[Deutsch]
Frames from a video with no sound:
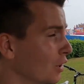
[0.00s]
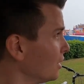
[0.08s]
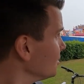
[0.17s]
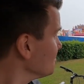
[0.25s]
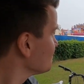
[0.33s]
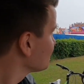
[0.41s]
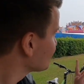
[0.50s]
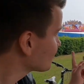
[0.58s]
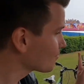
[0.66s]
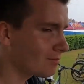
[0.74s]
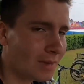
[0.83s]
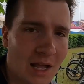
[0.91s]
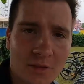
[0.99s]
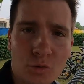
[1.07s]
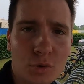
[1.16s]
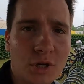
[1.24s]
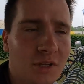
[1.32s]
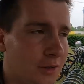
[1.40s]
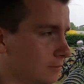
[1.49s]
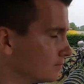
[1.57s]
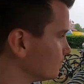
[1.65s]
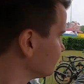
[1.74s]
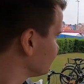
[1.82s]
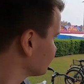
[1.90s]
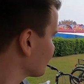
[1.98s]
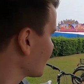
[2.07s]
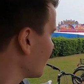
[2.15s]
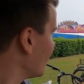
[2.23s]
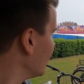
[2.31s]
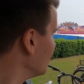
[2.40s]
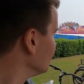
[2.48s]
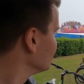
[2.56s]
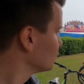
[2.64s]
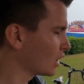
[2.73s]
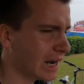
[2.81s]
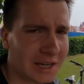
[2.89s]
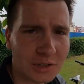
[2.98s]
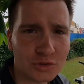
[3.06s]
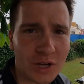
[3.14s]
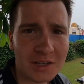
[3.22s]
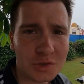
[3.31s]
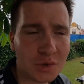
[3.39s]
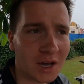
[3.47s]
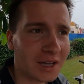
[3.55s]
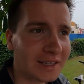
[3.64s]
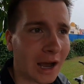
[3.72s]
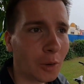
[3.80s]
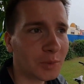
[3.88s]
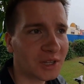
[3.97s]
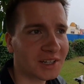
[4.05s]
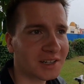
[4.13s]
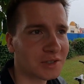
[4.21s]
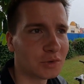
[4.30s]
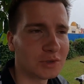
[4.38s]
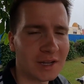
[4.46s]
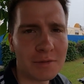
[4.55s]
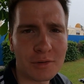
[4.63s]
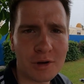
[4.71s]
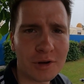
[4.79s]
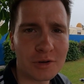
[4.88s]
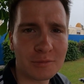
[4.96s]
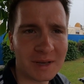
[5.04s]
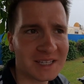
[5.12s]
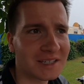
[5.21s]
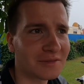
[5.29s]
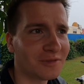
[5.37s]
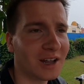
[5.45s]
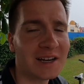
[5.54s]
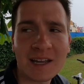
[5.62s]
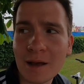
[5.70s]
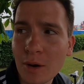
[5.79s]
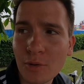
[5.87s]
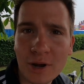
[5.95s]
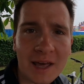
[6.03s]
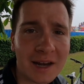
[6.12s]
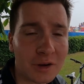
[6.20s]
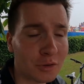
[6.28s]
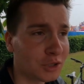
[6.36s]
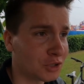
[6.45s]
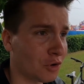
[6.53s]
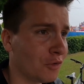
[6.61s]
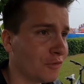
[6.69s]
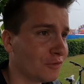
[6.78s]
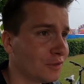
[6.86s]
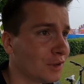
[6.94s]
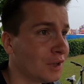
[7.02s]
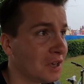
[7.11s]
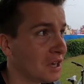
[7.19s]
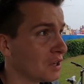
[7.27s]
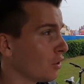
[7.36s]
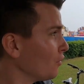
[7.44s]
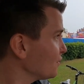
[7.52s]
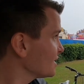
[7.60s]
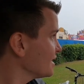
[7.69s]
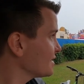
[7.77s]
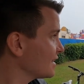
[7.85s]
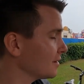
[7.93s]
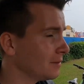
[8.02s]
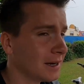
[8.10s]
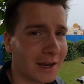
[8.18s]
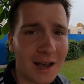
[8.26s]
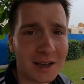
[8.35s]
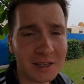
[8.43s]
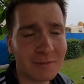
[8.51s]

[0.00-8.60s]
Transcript: Uhr an zu regnen. Ähm, relativ stark sogar. Die Hauptattraktion Devil Rock und Mexican Flight haben auch leider noch nicht offen. Ich hoffe, es lässt gleich wieder nach.